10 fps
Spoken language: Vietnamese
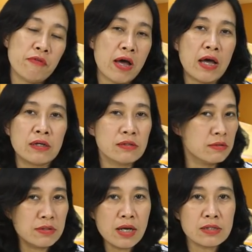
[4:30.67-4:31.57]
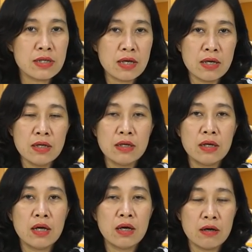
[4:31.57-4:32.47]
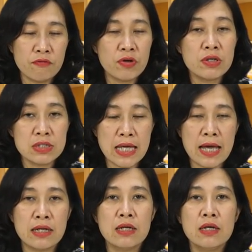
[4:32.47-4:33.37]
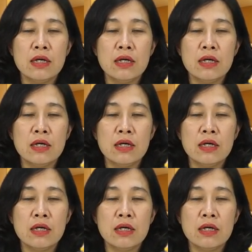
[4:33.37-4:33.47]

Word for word: và rất là dễ à, và đơn giản